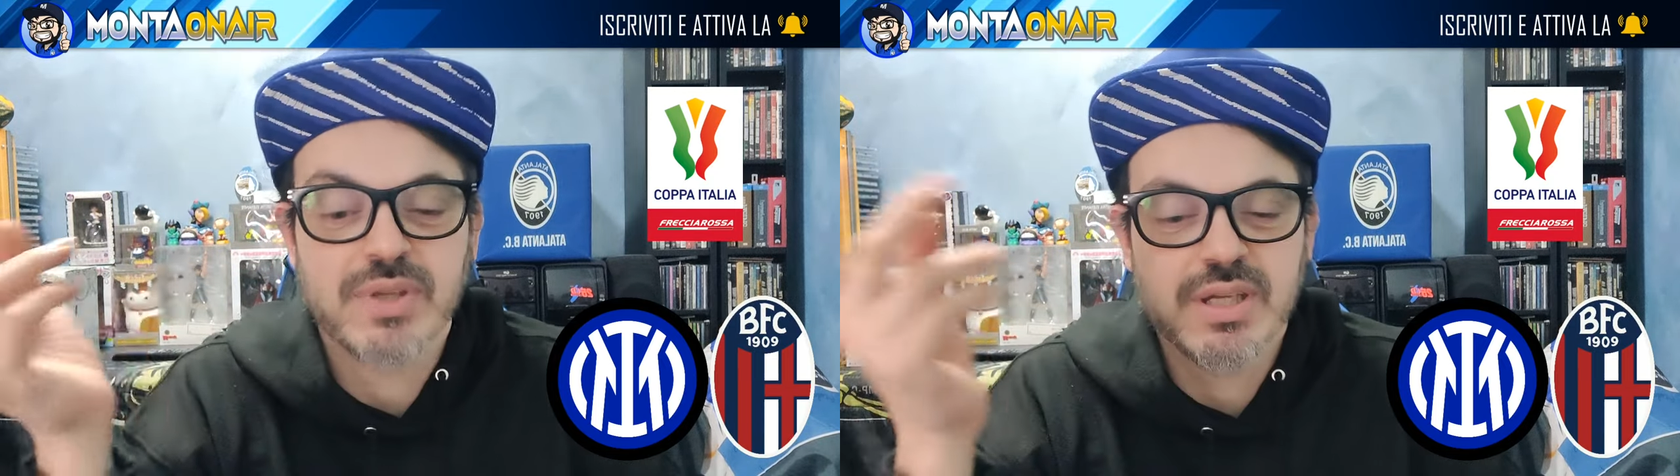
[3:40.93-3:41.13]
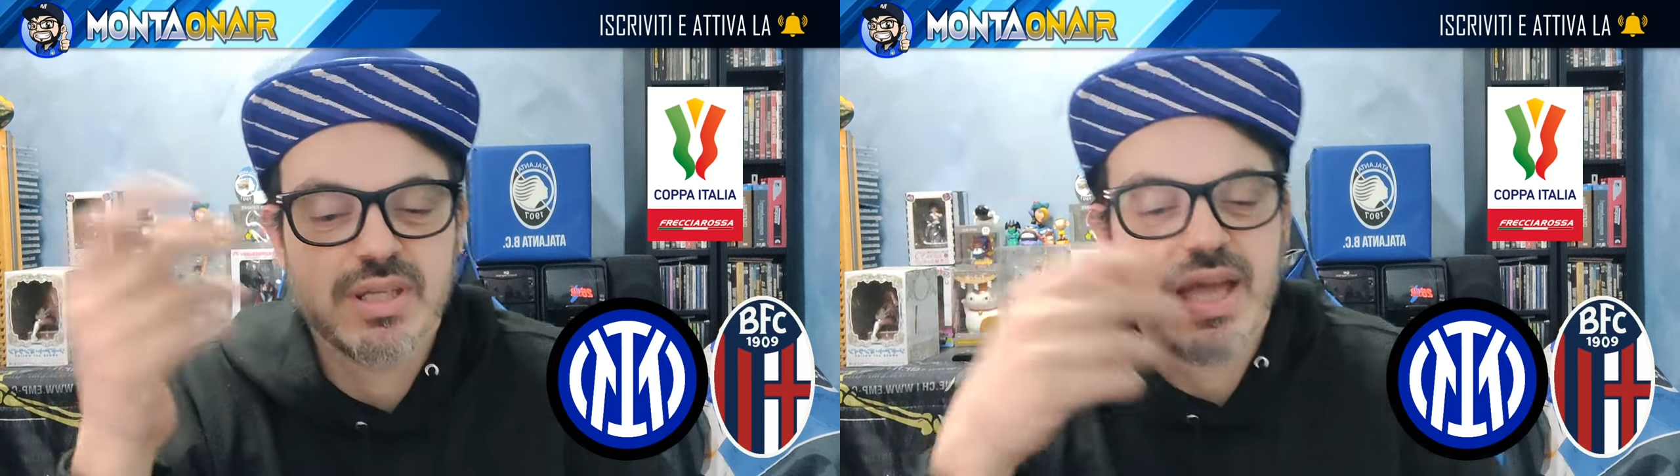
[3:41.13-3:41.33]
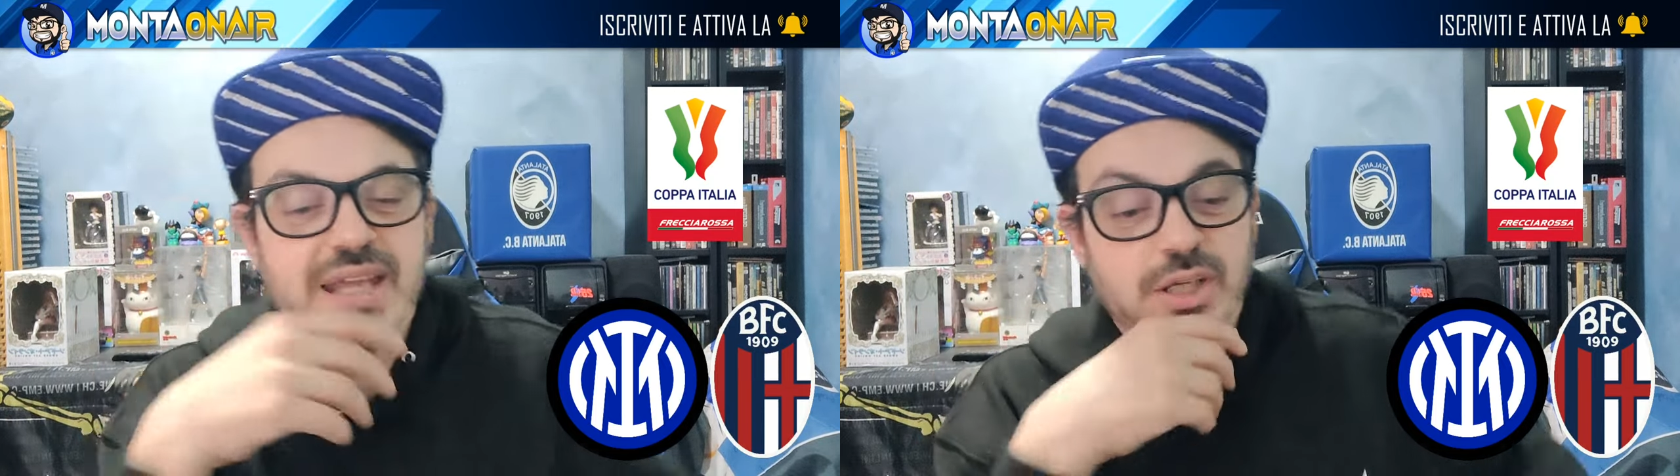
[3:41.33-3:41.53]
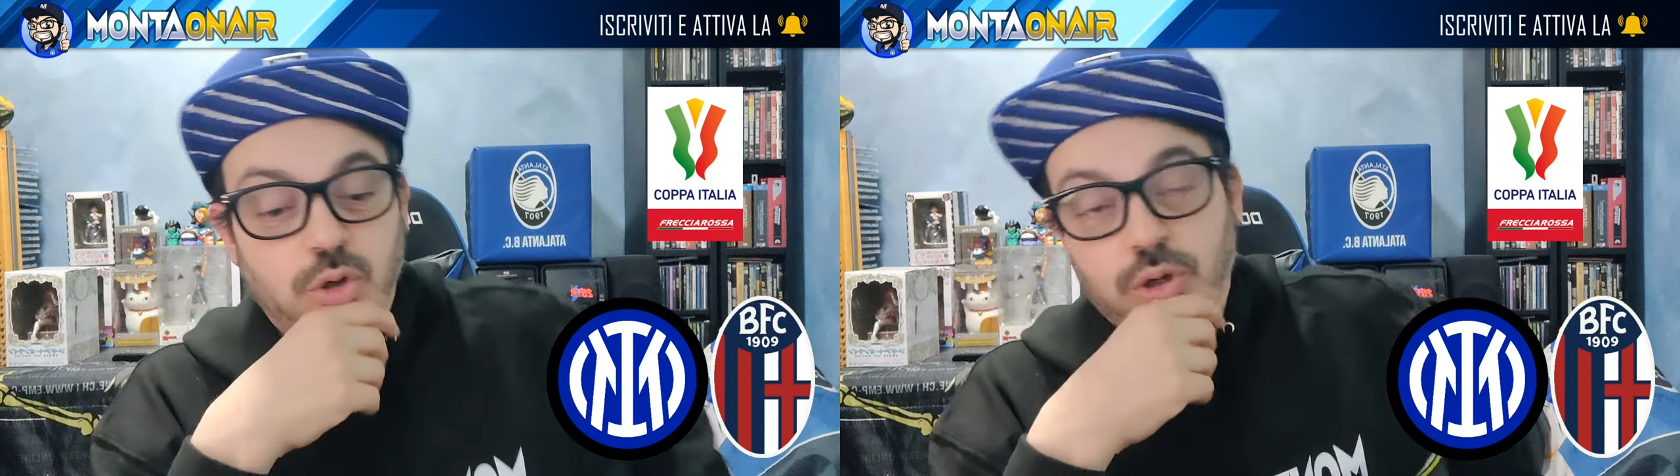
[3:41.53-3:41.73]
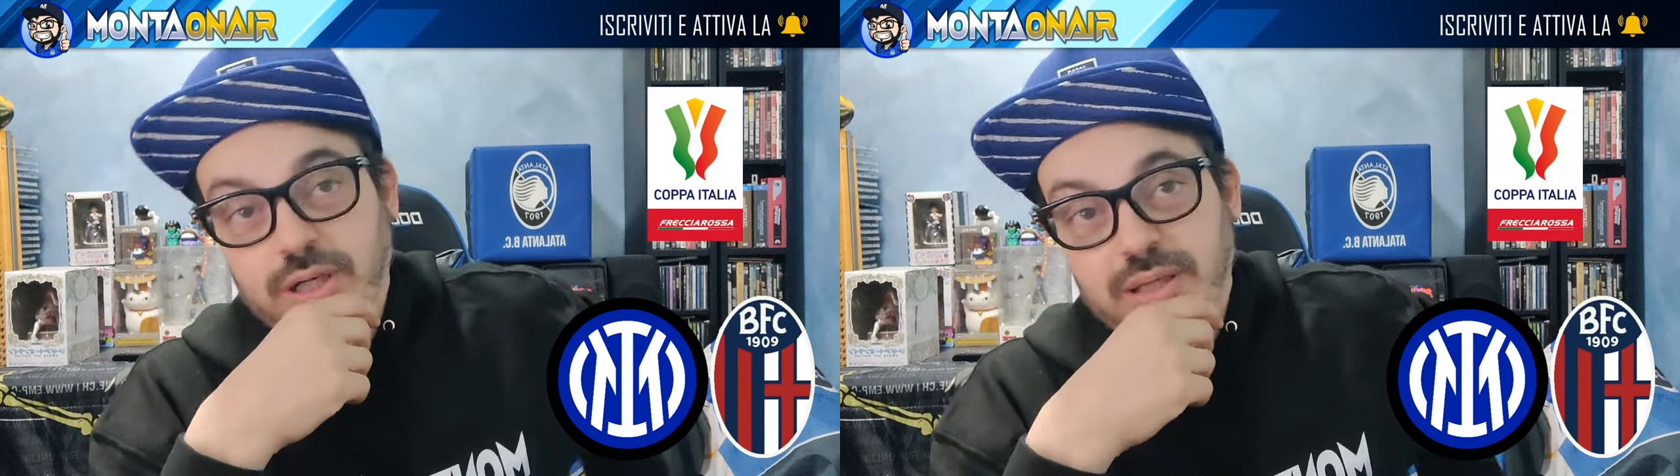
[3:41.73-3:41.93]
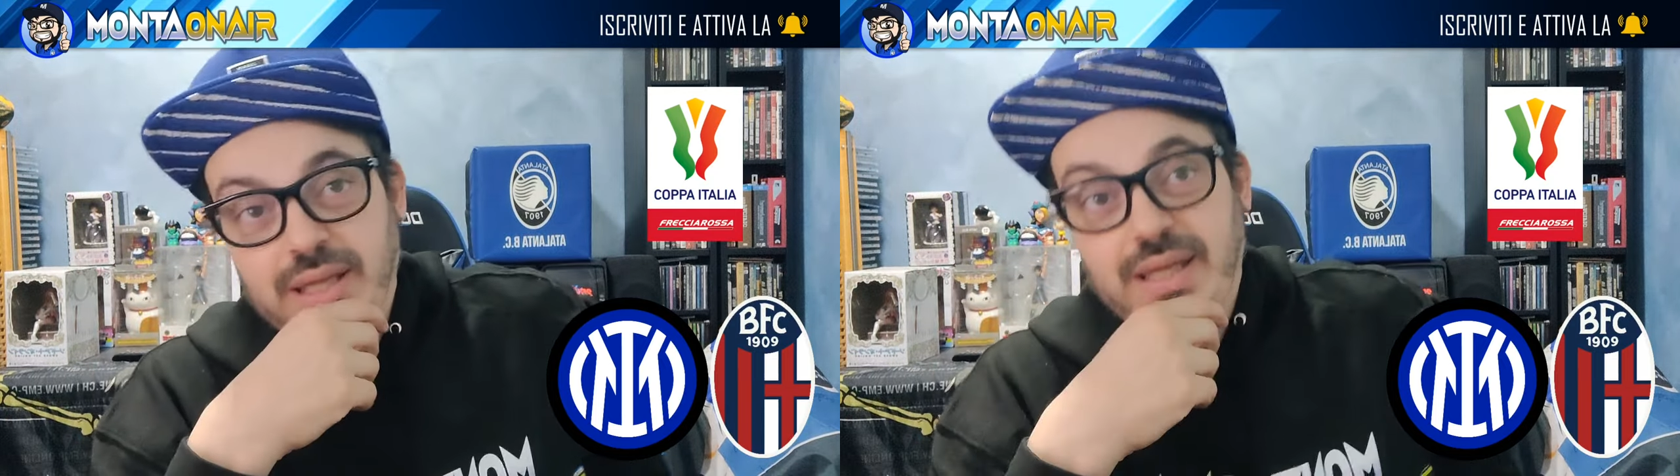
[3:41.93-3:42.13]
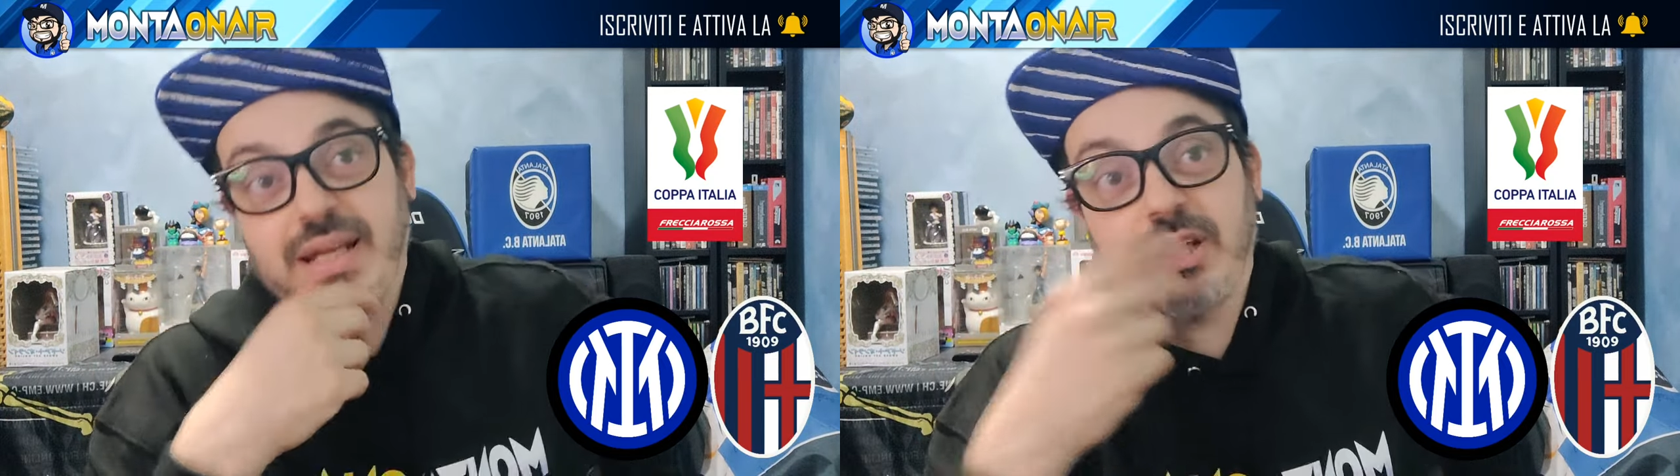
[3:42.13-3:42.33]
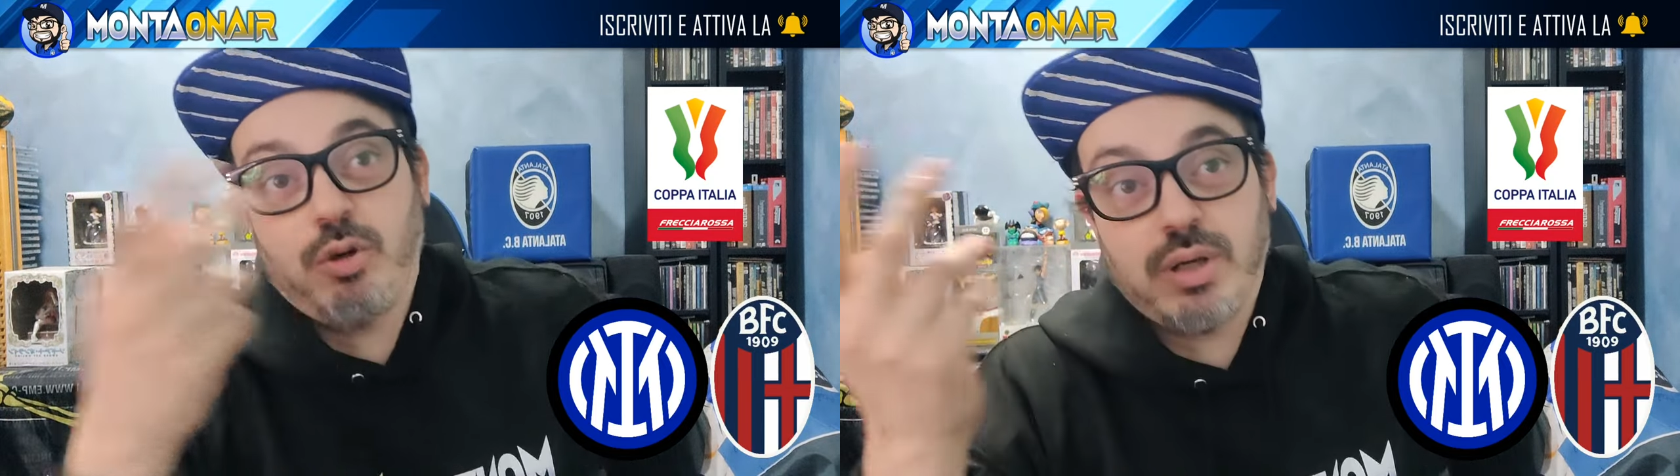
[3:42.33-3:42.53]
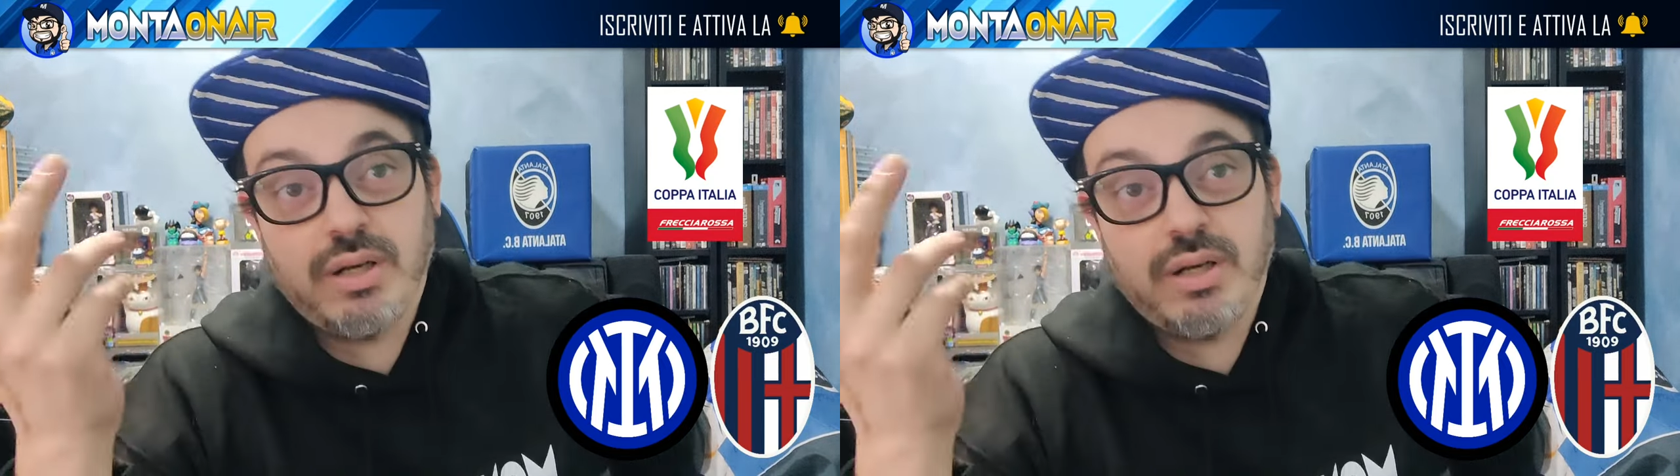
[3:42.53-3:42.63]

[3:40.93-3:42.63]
È rigore, è rigore,